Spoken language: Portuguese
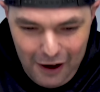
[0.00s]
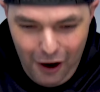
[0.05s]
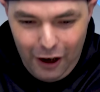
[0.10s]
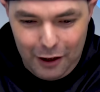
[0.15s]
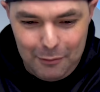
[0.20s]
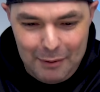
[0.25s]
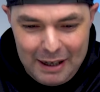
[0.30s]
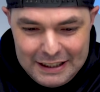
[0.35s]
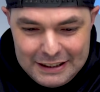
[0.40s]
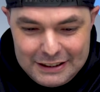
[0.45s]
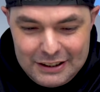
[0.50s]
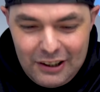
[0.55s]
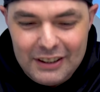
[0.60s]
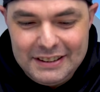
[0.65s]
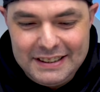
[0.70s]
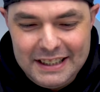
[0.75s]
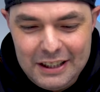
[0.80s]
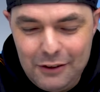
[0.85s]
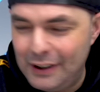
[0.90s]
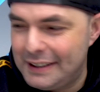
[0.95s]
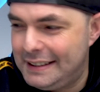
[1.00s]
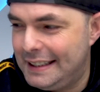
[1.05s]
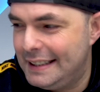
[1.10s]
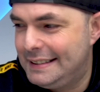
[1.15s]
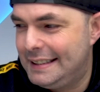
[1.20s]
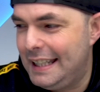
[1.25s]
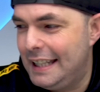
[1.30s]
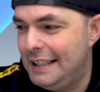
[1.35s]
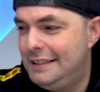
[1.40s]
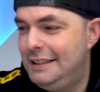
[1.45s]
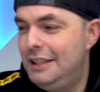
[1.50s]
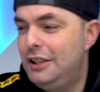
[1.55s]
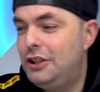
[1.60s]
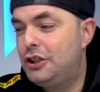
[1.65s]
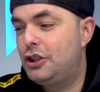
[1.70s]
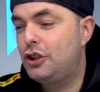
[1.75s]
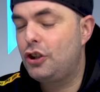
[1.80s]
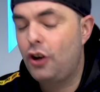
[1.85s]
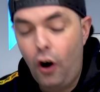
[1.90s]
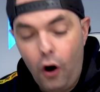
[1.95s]
Ora bem, 18h56,
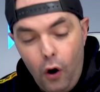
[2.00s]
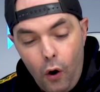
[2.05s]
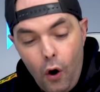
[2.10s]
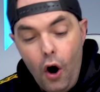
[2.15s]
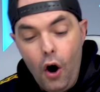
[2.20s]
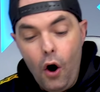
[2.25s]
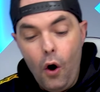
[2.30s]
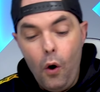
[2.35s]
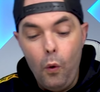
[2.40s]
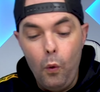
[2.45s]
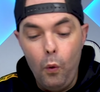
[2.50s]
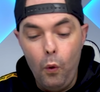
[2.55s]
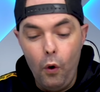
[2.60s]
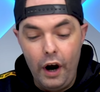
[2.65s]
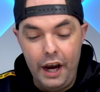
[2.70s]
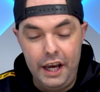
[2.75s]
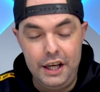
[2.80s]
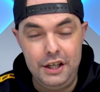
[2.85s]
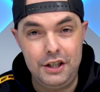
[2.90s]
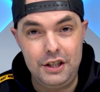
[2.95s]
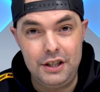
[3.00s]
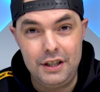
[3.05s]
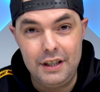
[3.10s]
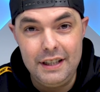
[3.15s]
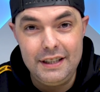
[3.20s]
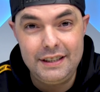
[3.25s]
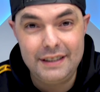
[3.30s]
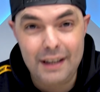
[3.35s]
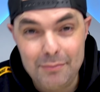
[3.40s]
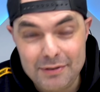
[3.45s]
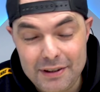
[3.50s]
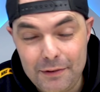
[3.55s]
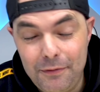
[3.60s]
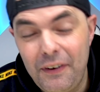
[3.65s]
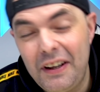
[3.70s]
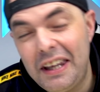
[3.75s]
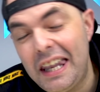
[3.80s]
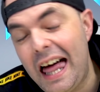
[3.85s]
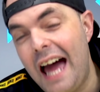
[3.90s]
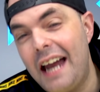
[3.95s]
isto chegou hoje e estamos a
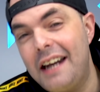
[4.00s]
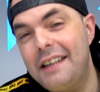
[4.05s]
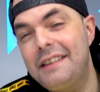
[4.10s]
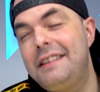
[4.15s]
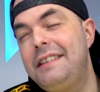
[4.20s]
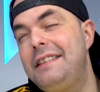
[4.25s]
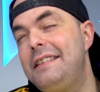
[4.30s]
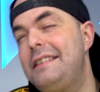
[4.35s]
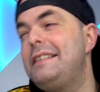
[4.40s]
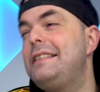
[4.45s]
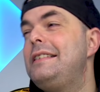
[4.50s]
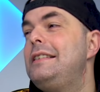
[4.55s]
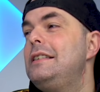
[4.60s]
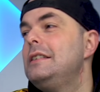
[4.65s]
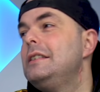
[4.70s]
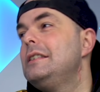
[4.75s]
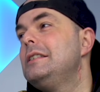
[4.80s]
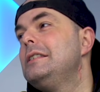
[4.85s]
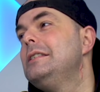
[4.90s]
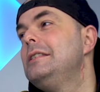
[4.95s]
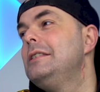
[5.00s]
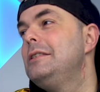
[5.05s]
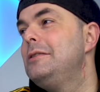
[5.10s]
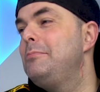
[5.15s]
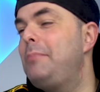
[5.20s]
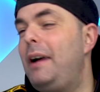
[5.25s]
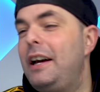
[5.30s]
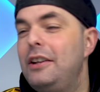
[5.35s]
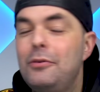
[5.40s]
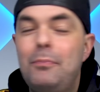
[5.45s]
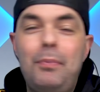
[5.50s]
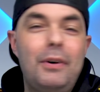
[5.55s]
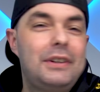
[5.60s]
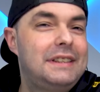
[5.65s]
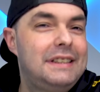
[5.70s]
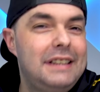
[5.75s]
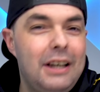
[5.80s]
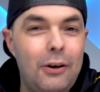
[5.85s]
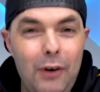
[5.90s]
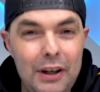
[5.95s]
falar de. eu não
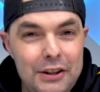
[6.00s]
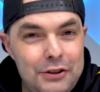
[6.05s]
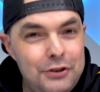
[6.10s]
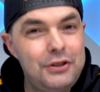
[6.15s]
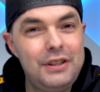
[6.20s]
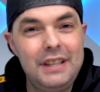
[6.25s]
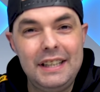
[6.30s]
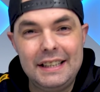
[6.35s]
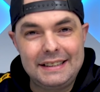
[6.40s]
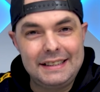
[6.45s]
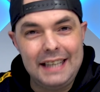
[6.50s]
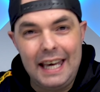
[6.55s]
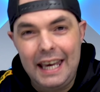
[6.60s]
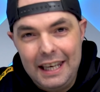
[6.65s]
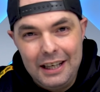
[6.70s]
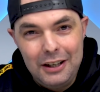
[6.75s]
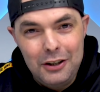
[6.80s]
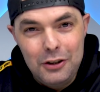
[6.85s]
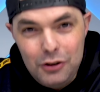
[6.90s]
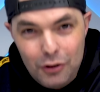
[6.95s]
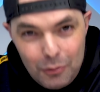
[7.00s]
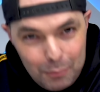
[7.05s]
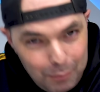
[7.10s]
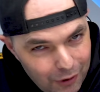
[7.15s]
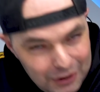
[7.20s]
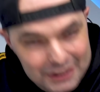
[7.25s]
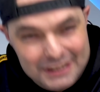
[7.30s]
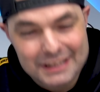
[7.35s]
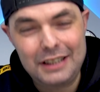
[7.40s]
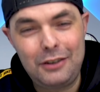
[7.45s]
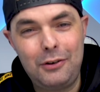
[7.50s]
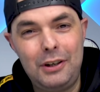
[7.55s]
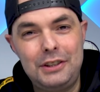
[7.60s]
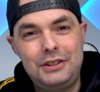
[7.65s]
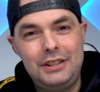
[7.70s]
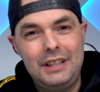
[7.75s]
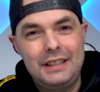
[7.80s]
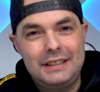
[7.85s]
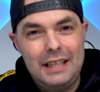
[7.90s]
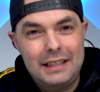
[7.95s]
posso dizer quantos dias é, não posso dizer
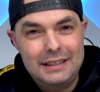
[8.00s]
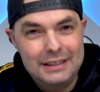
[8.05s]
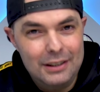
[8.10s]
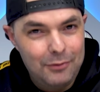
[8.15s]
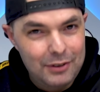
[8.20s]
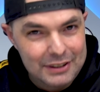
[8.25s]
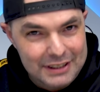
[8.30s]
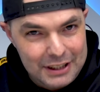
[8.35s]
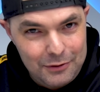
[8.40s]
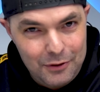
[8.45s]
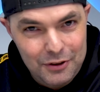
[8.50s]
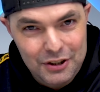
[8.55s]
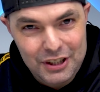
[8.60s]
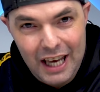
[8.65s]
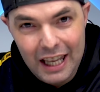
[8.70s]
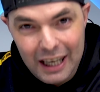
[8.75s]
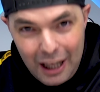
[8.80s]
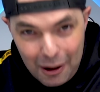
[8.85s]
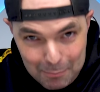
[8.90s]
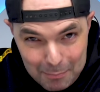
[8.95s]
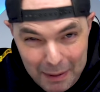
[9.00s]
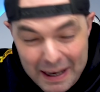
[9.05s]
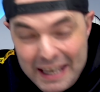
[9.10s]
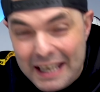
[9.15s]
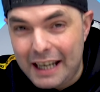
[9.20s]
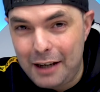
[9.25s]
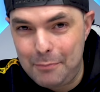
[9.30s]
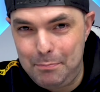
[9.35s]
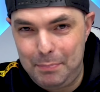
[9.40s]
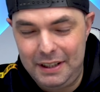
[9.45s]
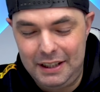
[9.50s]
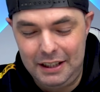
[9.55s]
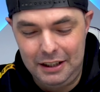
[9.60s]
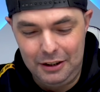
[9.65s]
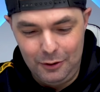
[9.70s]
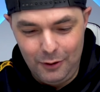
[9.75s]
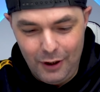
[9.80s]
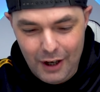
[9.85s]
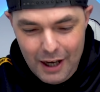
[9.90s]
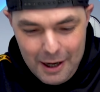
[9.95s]
quantos dias é, senão vocês vão chegar lá bem
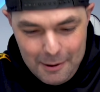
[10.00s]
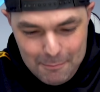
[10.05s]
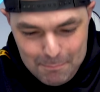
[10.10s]
rapidinho.